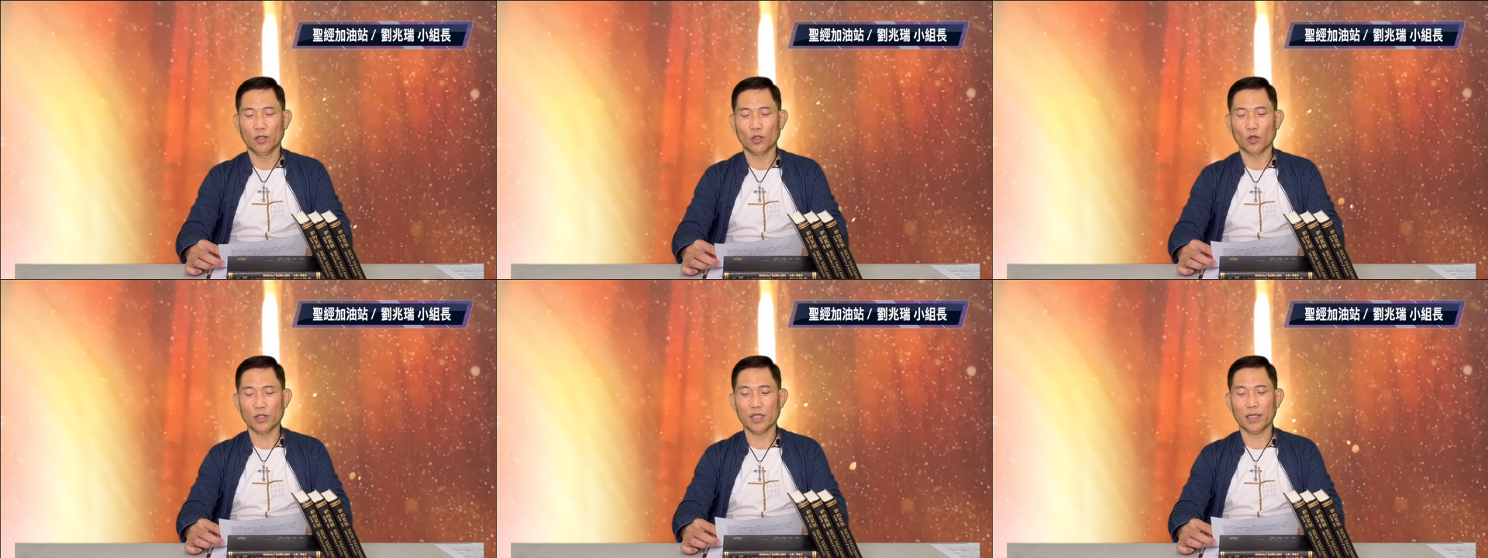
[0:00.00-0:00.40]

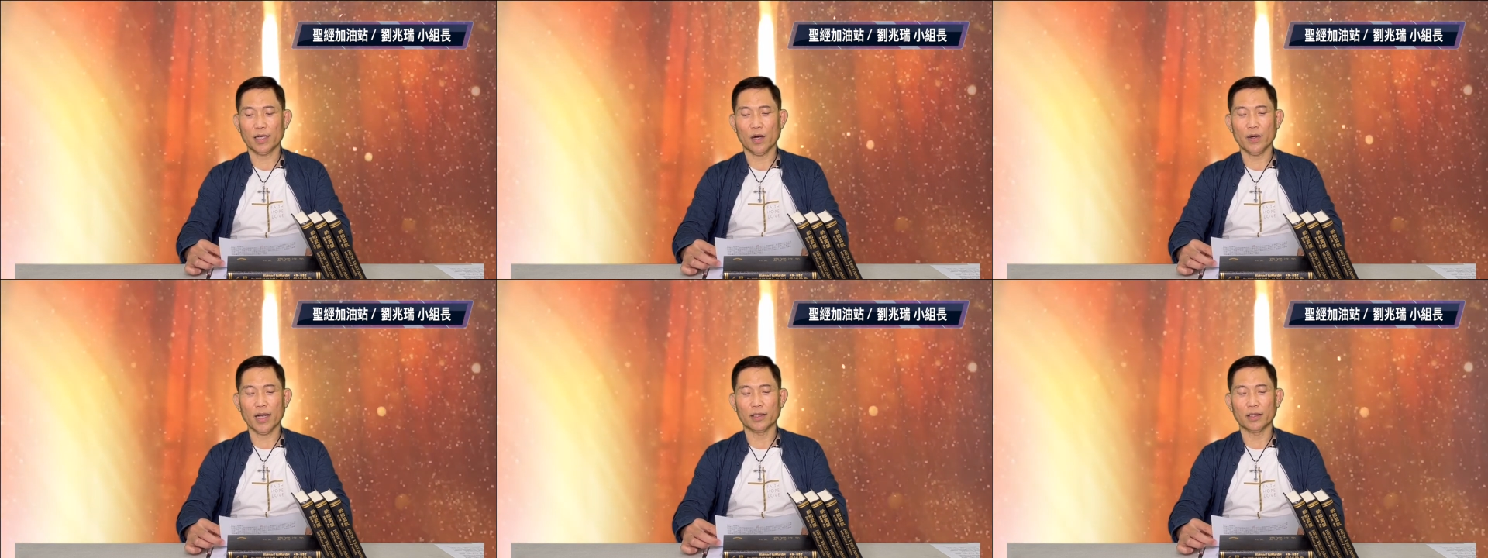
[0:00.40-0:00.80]
同着
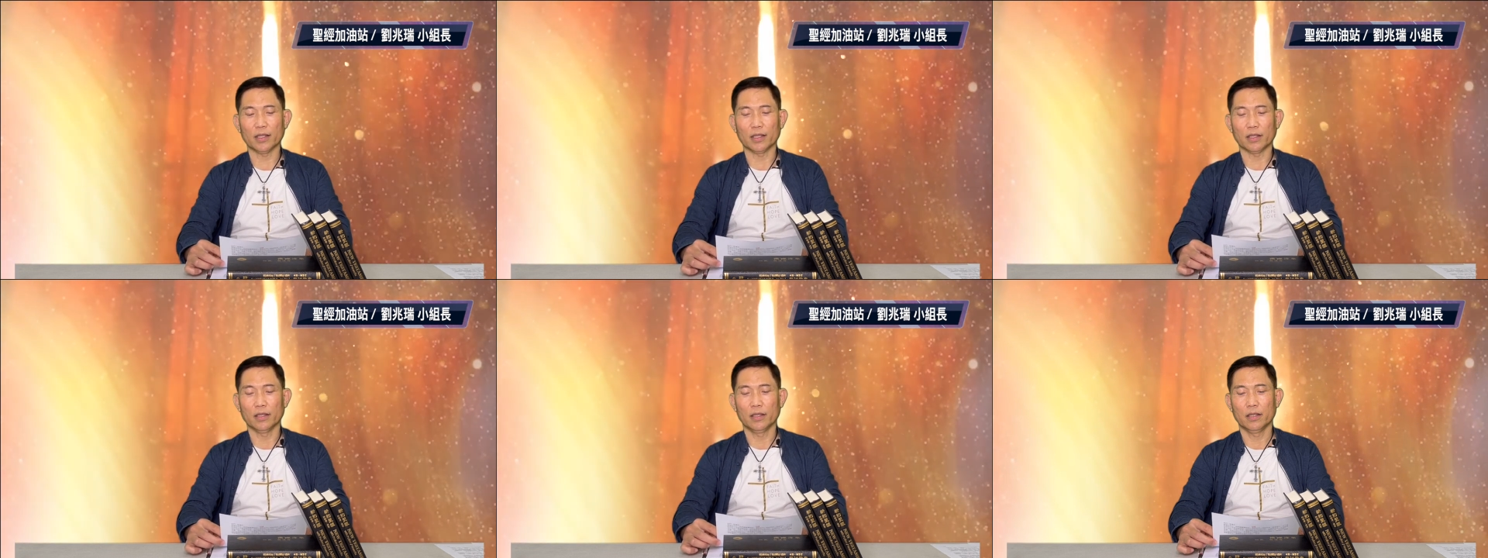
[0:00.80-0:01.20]
高阳
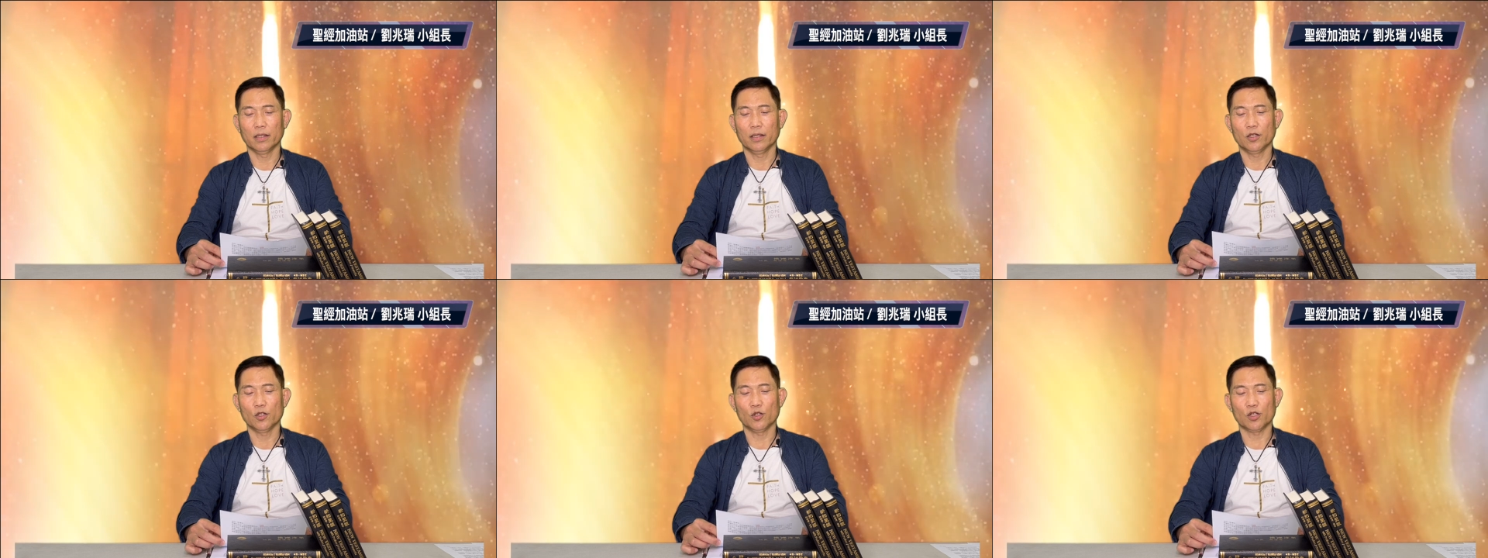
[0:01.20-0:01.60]
的，
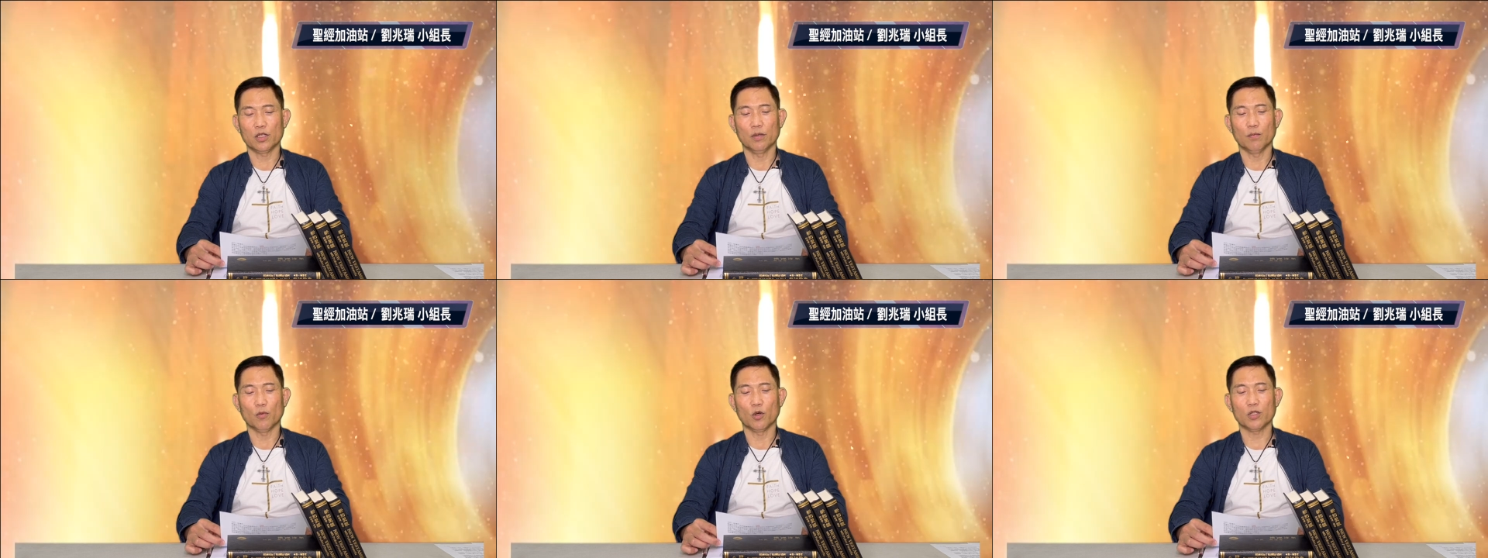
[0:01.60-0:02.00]
就
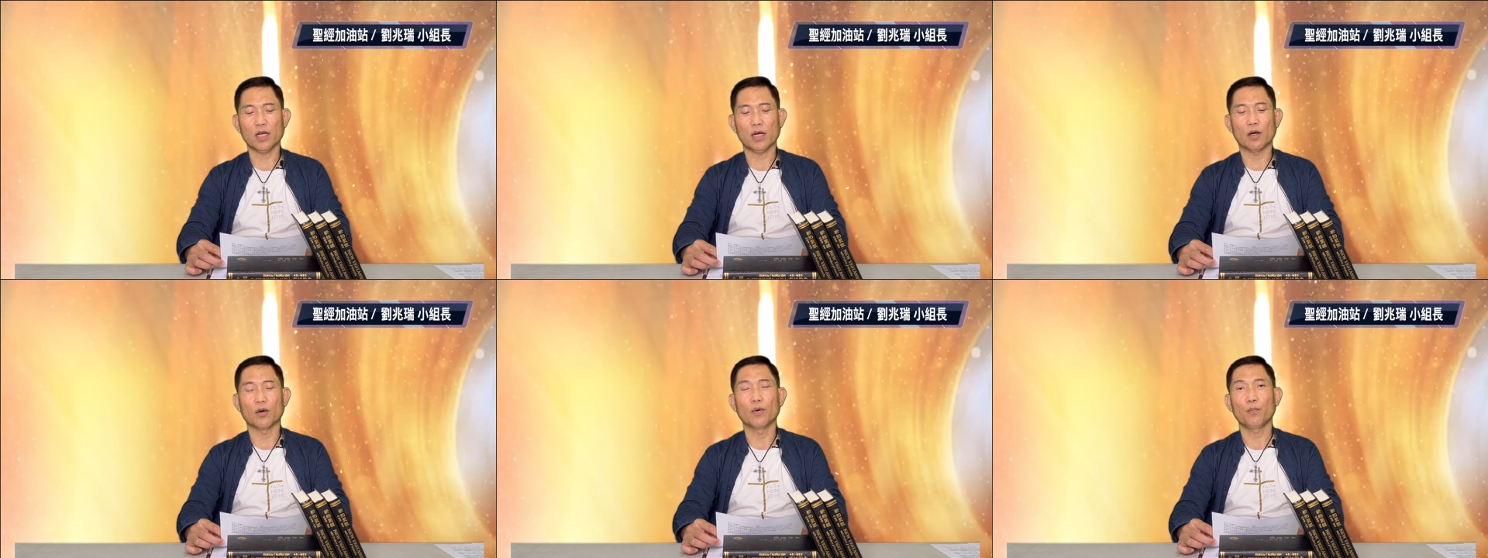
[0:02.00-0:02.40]
是蒙
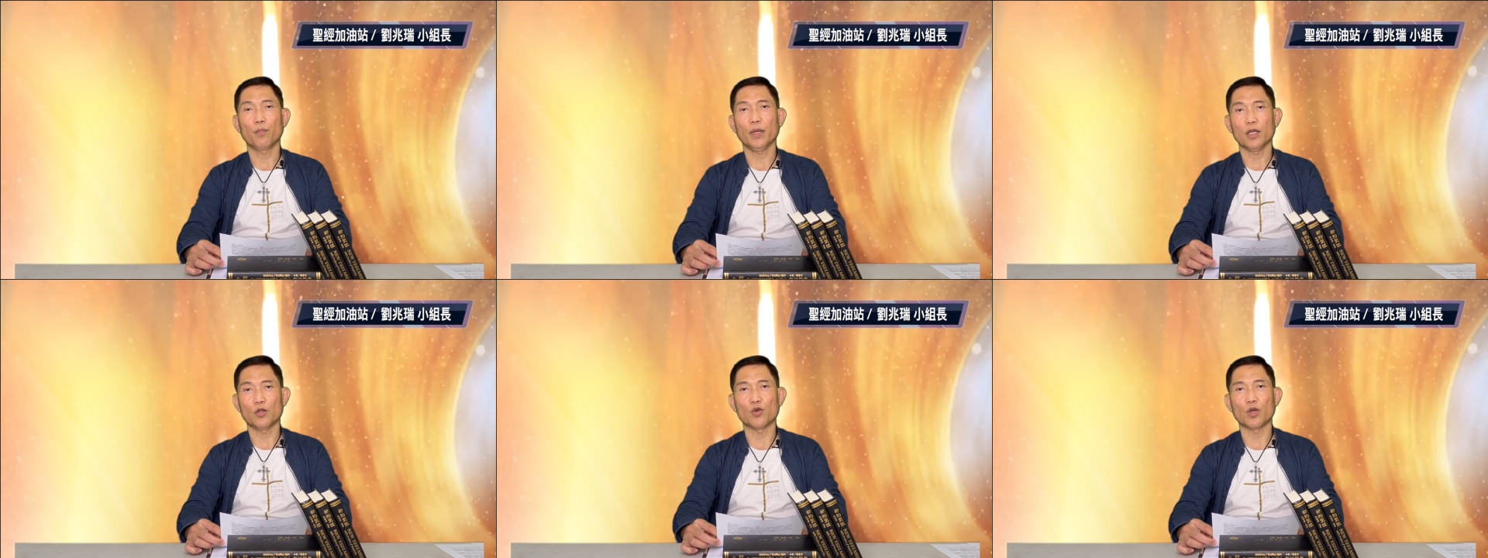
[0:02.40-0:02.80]
召
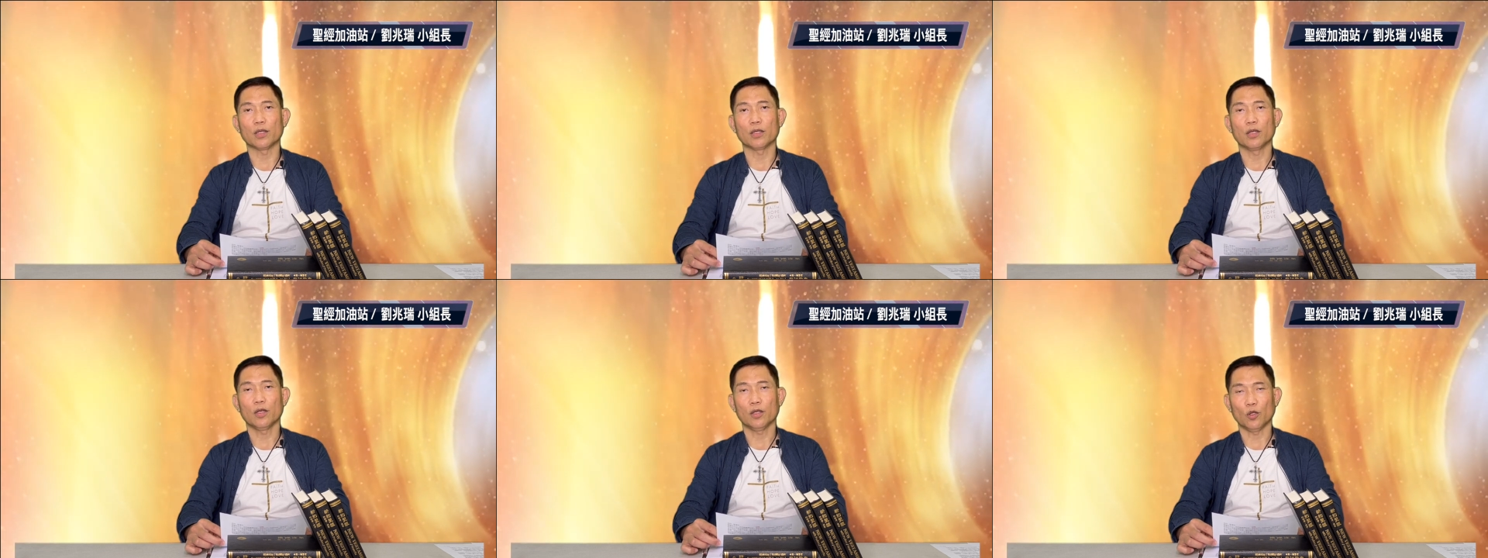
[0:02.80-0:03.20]
被选